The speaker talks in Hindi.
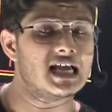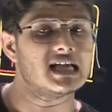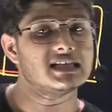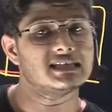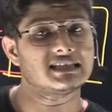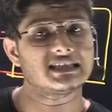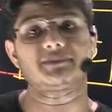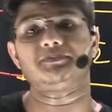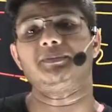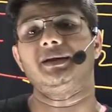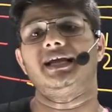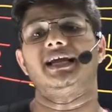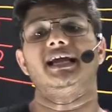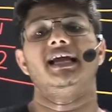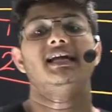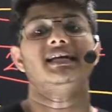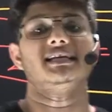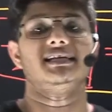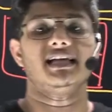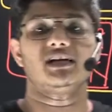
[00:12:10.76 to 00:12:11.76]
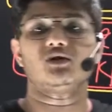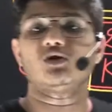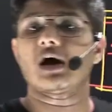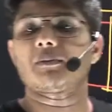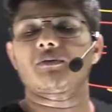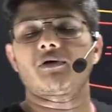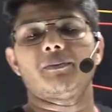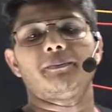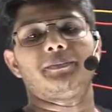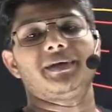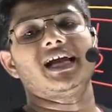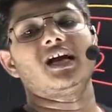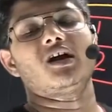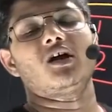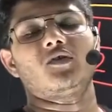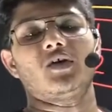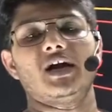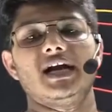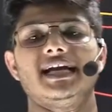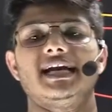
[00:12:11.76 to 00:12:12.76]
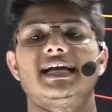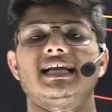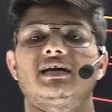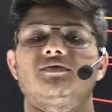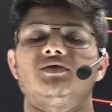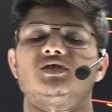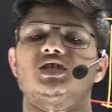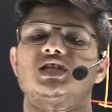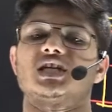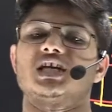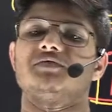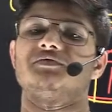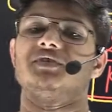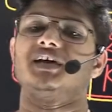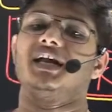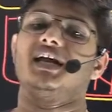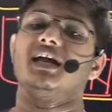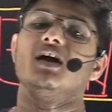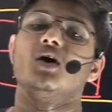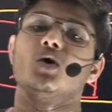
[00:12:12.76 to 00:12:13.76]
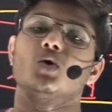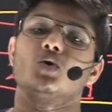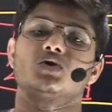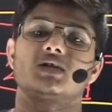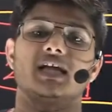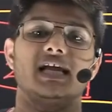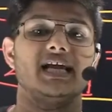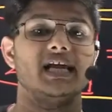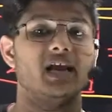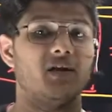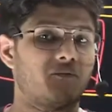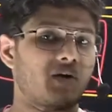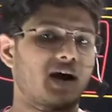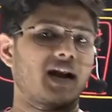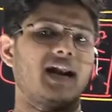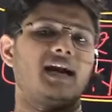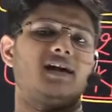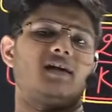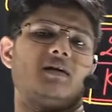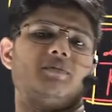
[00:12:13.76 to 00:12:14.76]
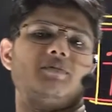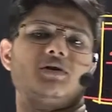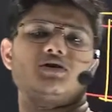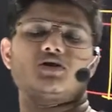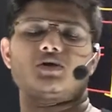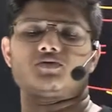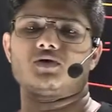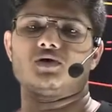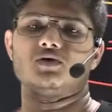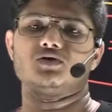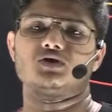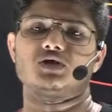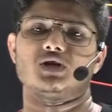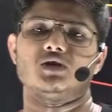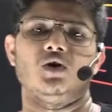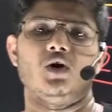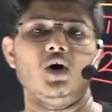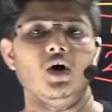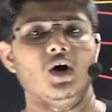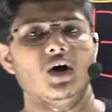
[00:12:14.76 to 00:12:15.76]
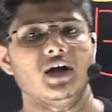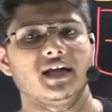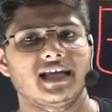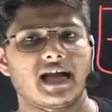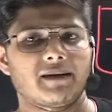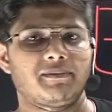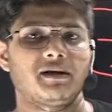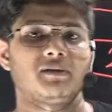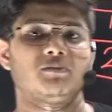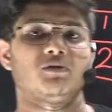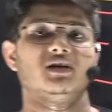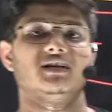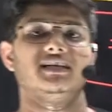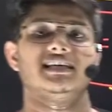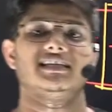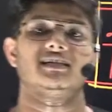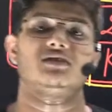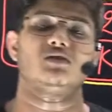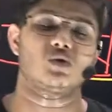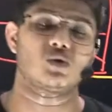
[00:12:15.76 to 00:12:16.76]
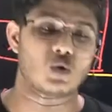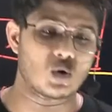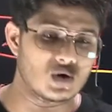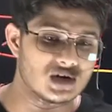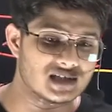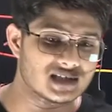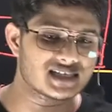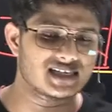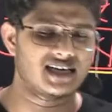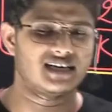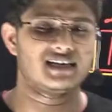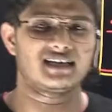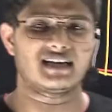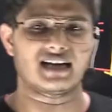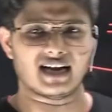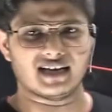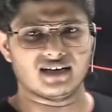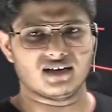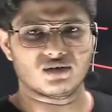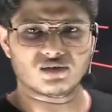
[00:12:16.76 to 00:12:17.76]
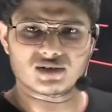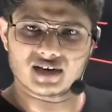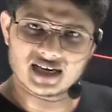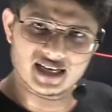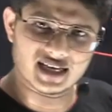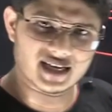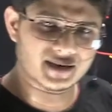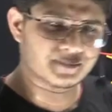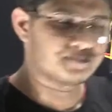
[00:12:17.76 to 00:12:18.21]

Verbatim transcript: जिसपे ये जो आपको पेयर ऑफ एलिनियर इक्वेशन गिवन है उसके इन्फाइट नंबर ऑफ सोल्यूशन हो या फिर बोल दिया जाए तो को लाइन हो क्लियर